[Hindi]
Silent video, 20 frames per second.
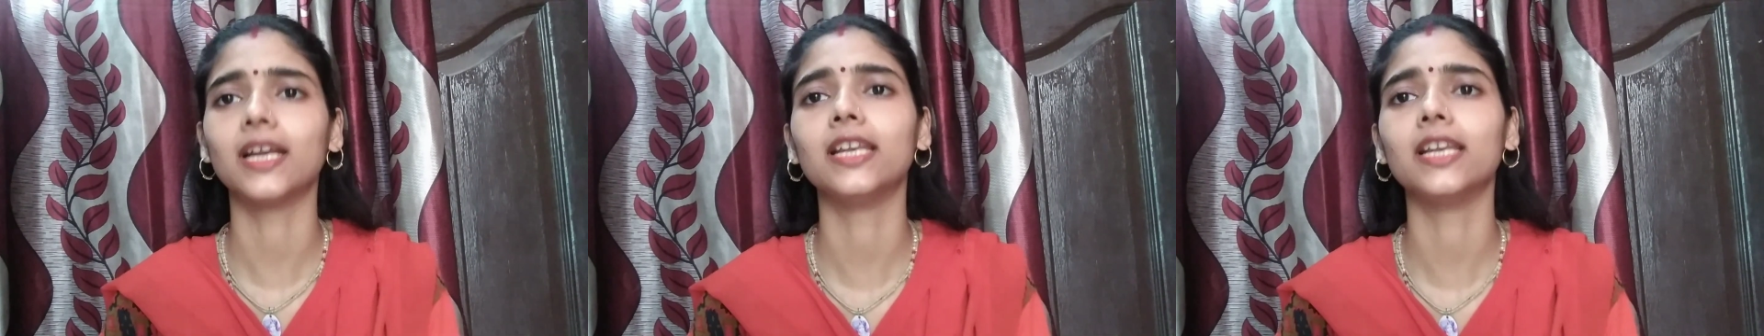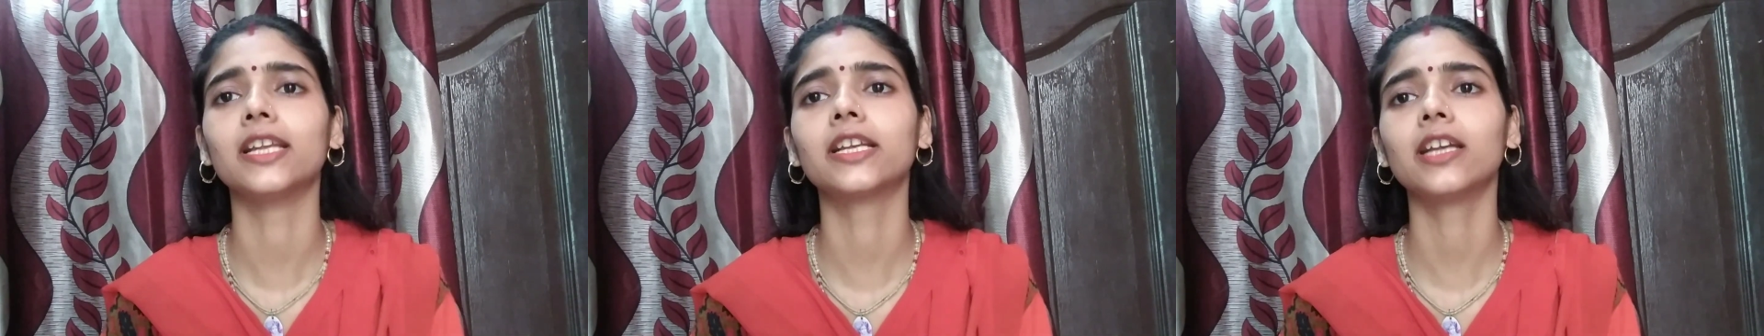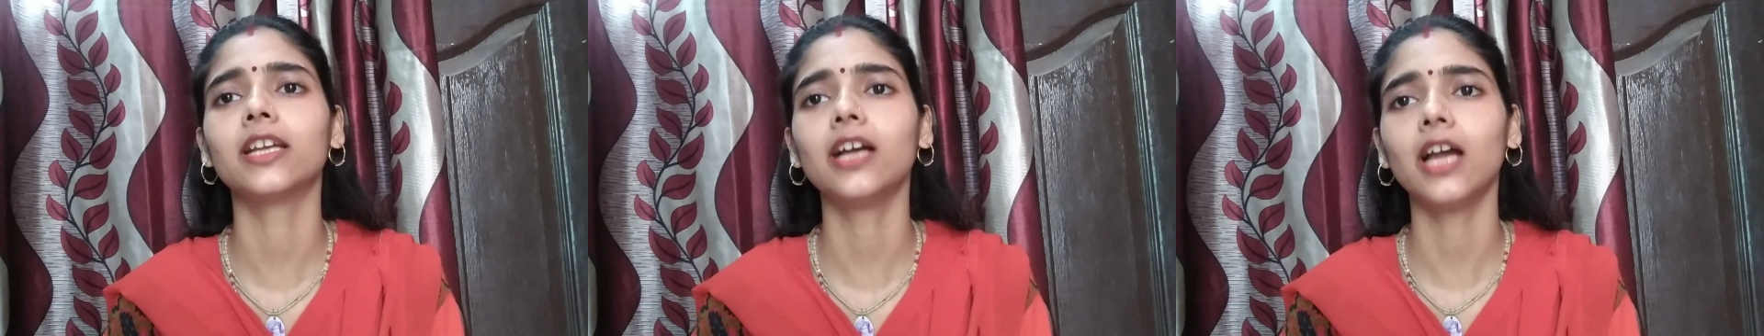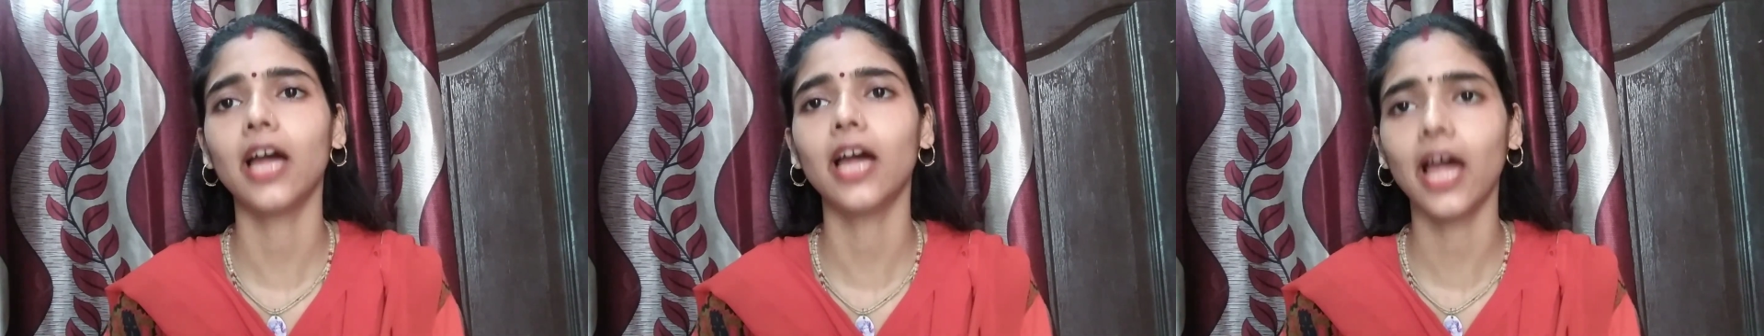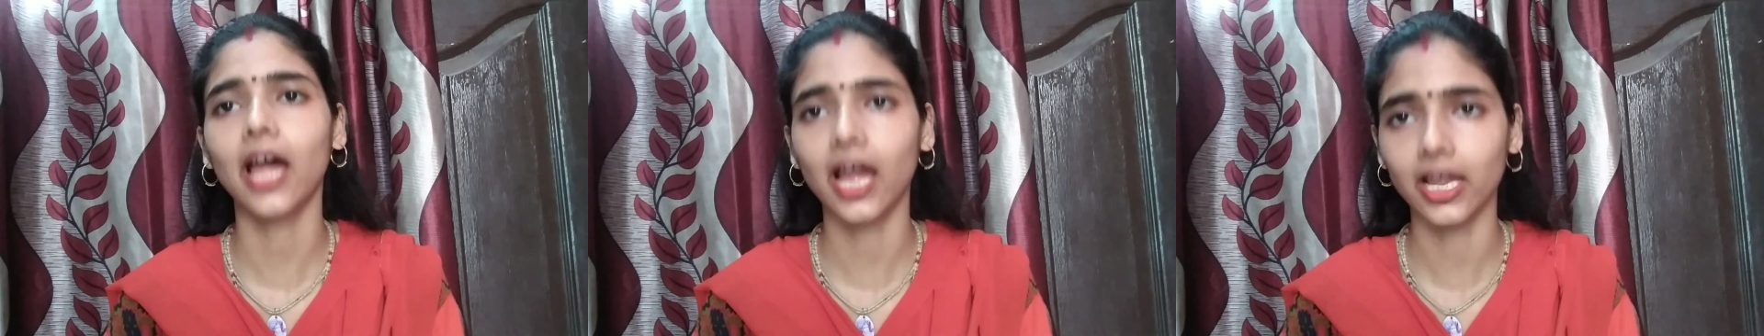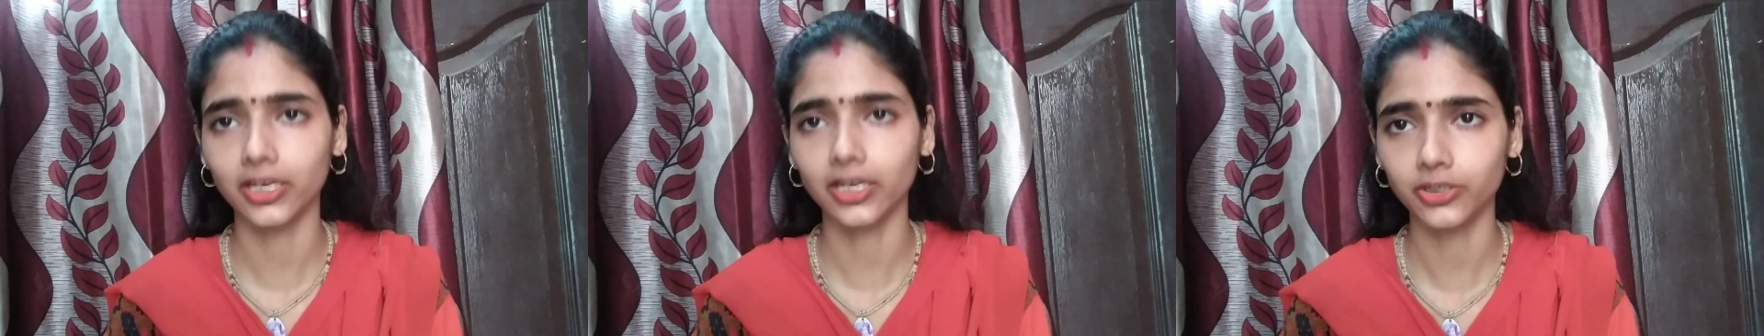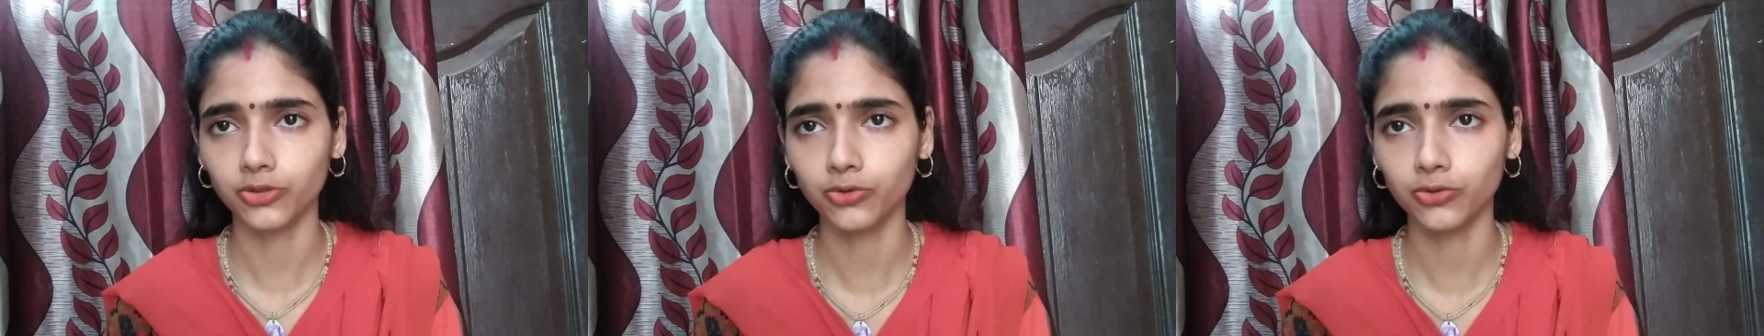लेकर
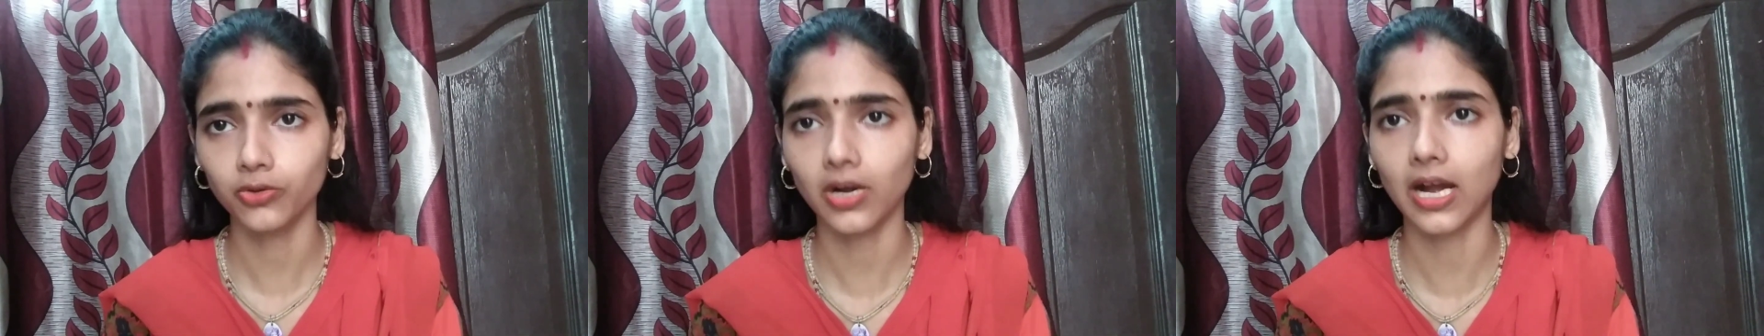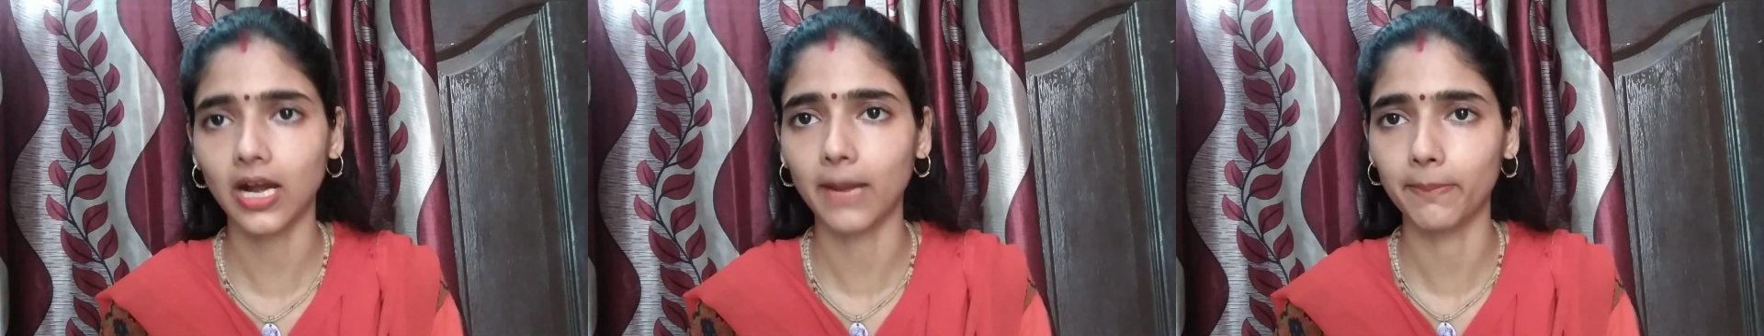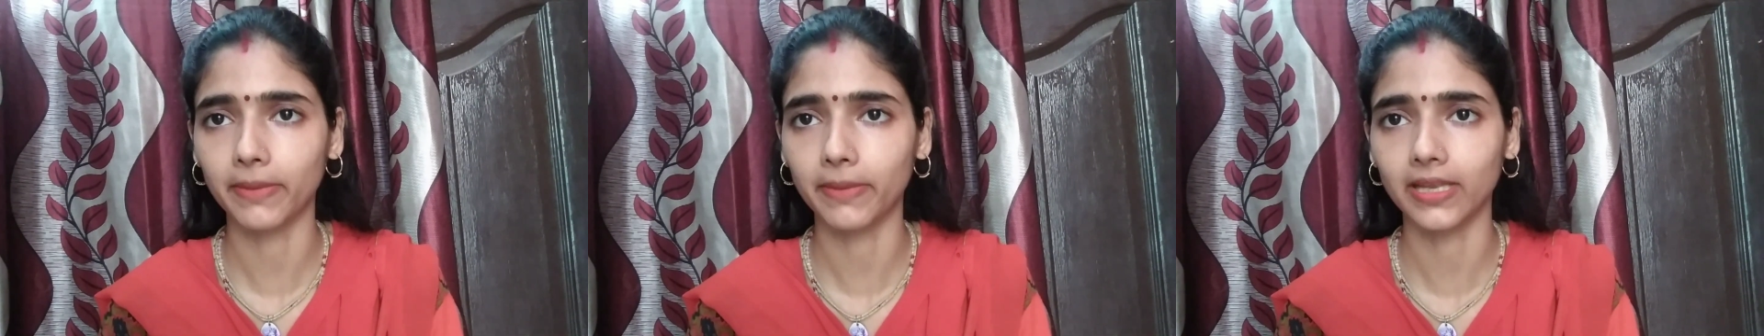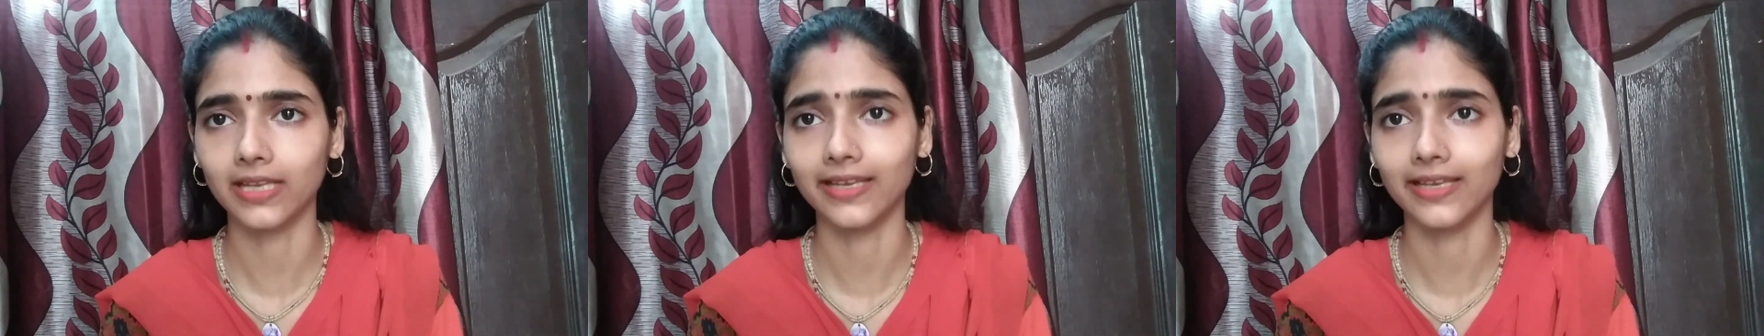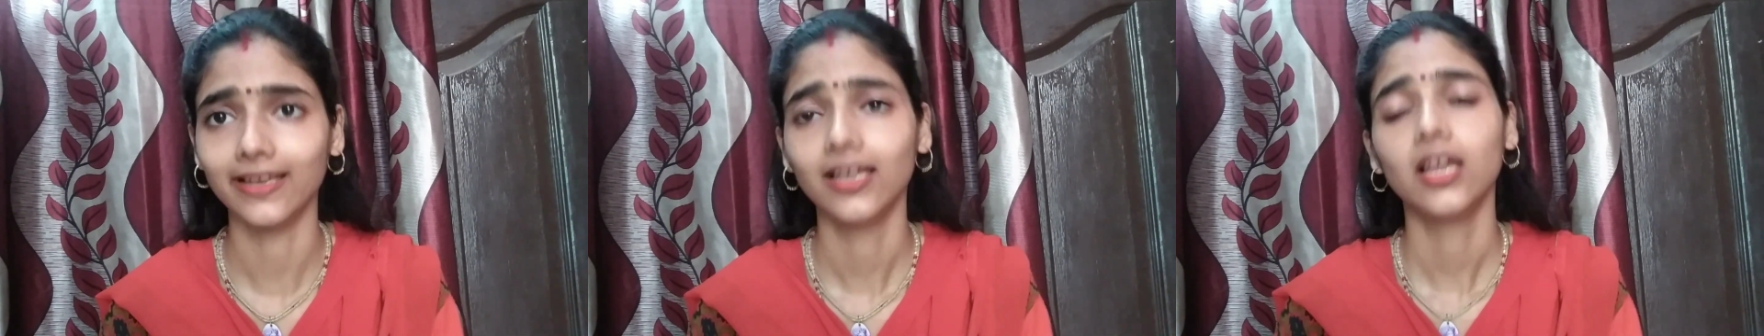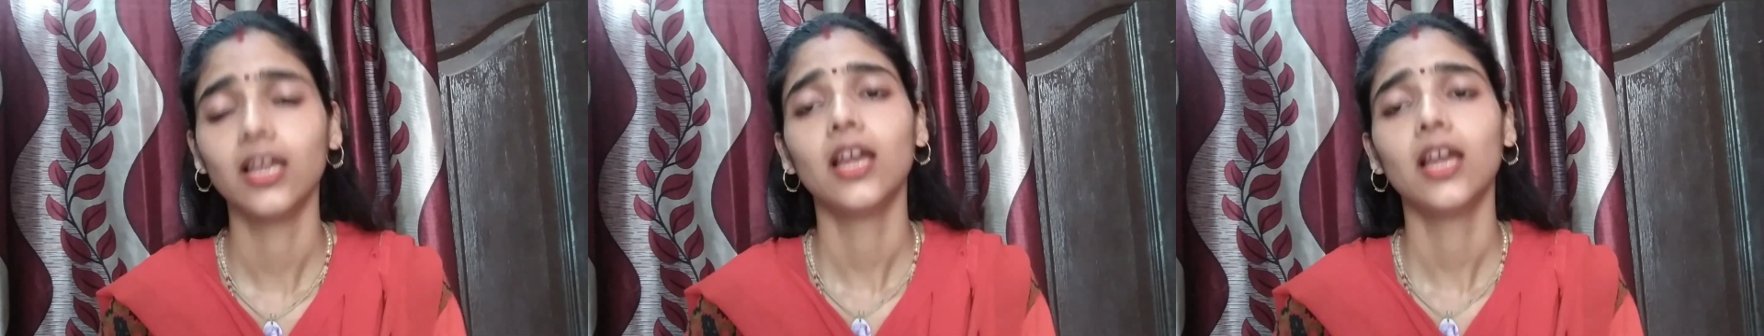आई हूँ आपके लिए